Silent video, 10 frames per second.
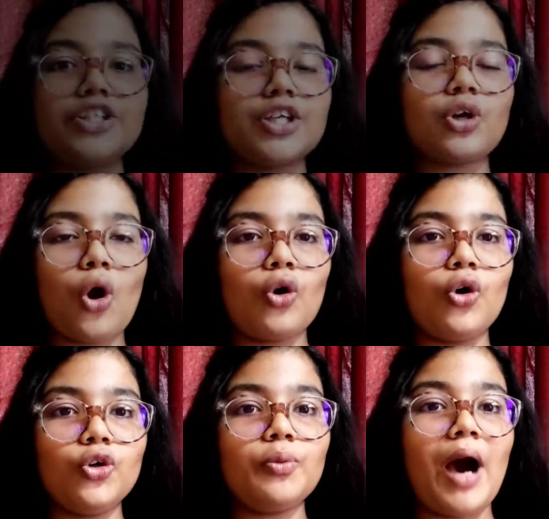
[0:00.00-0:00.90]
সে
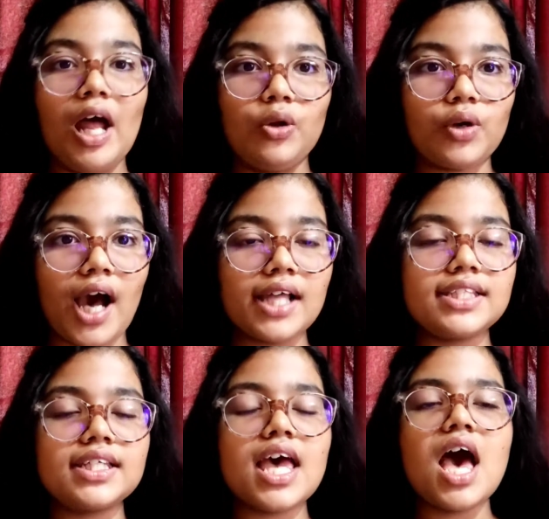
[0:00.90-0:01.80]
কখনো ভালো কাজ
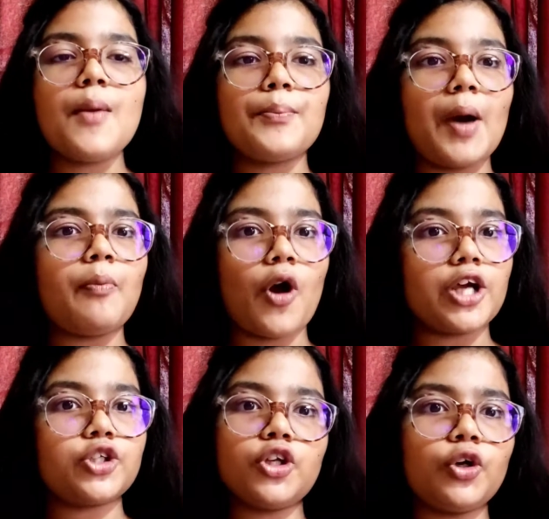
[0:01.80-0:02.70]
বা
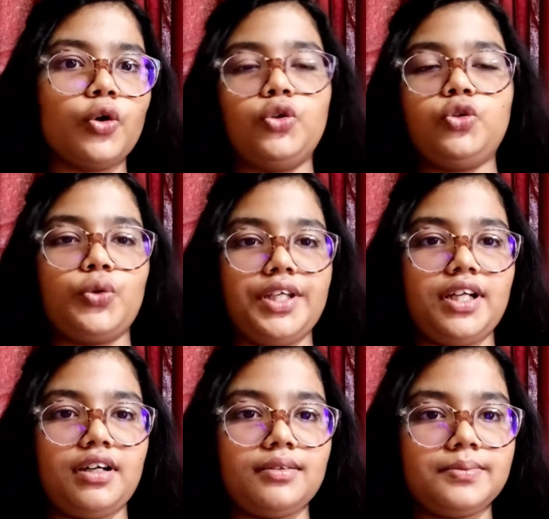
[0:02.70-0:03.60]
পড়াশোনা করতই
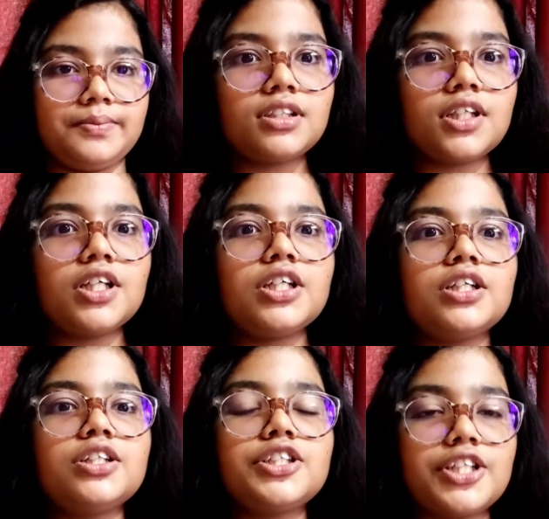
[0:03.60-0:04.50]
না
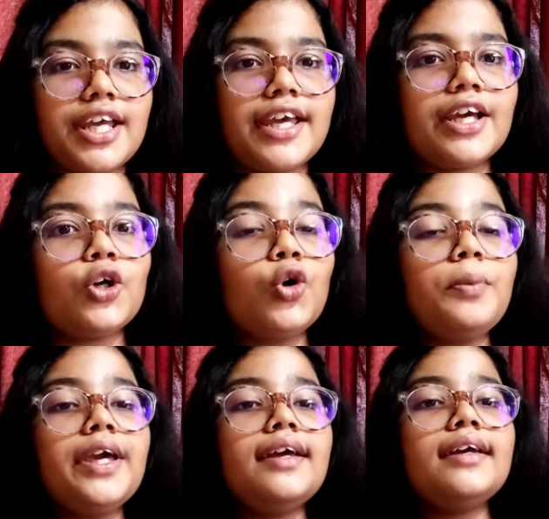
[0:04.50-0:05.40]
সে
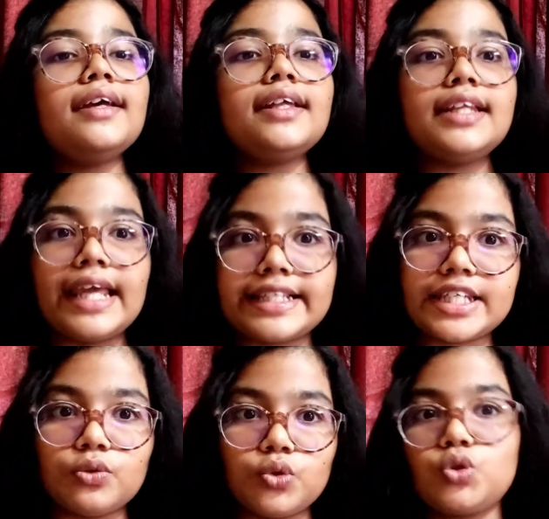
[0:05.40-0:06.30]
খুবই
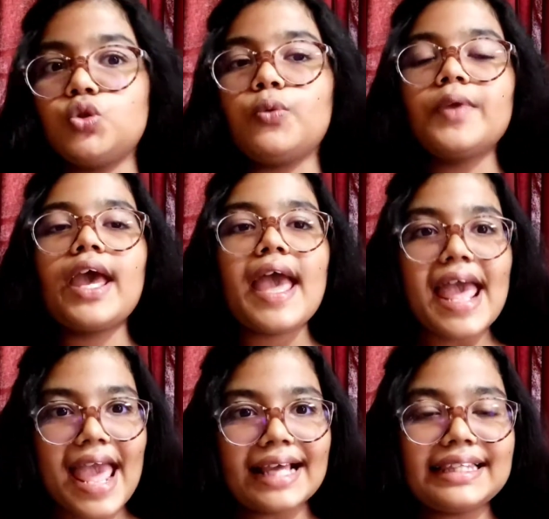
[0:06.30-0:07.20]
লেটে উঠত
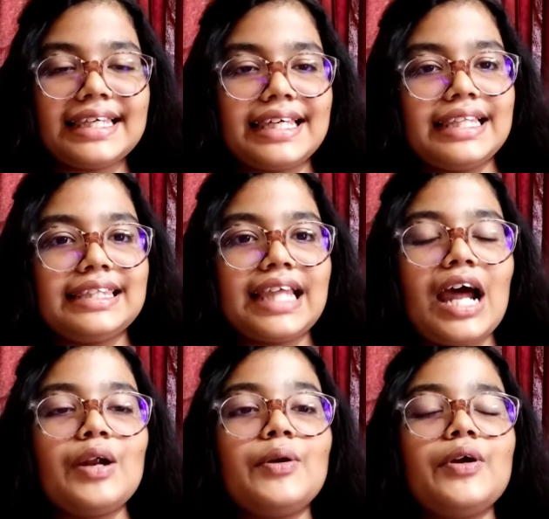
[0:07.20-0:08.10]
একদিন
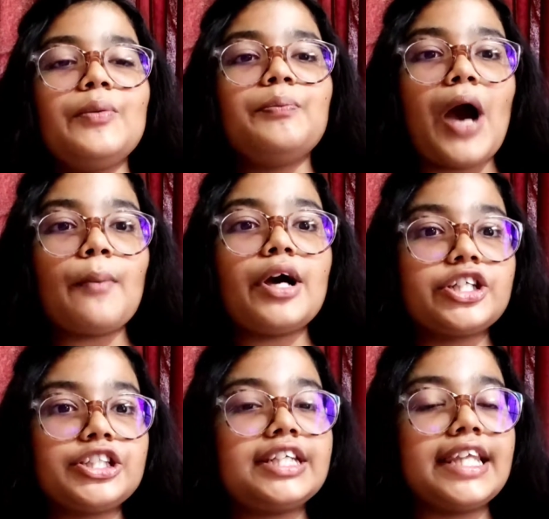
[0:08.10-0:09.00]
তার বাবা
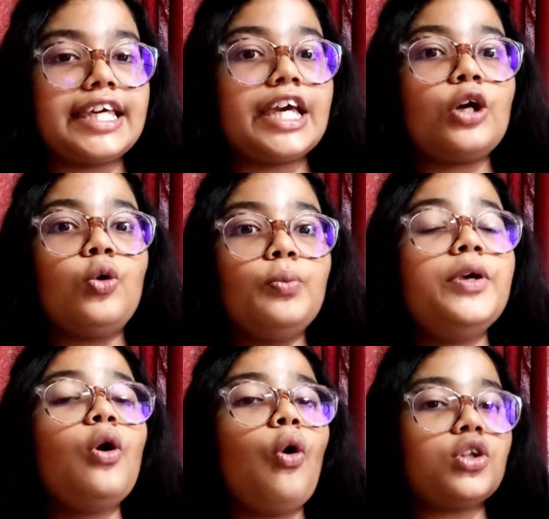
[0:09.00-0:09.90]
সেটা দেখে খুবই
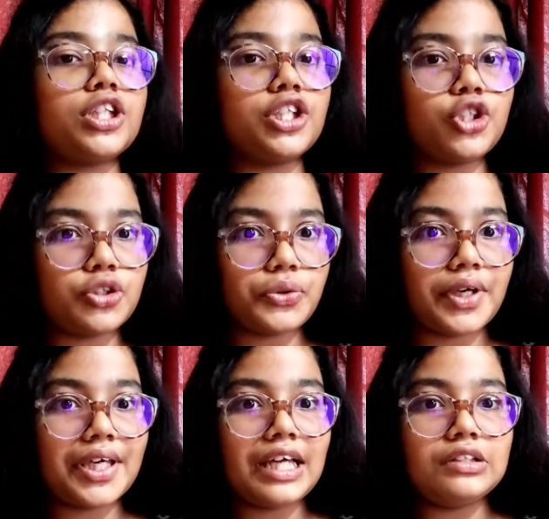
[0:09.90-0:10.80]
অতিষ্ঠ
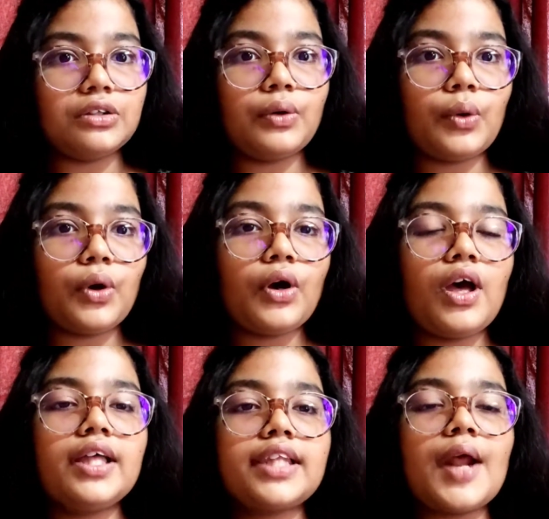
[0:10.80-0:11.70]
হয়ে গেল
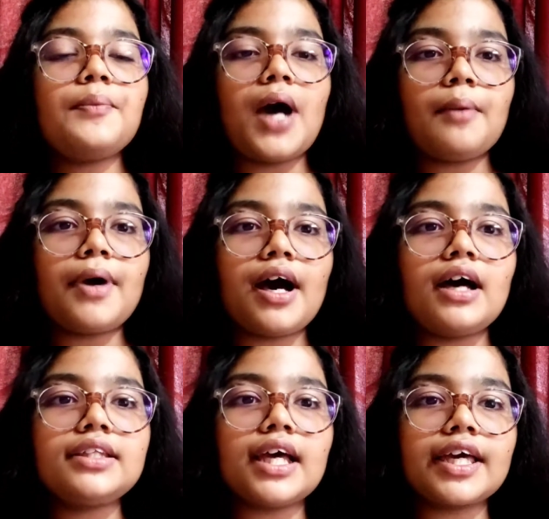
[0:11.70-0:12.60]
তার বাবা
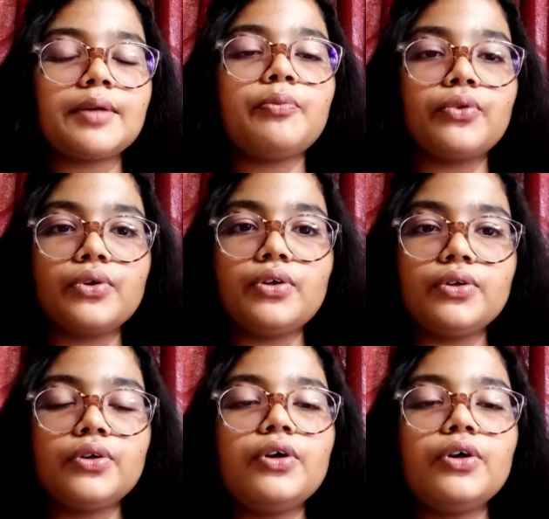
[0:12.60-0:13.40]
তাকে বলল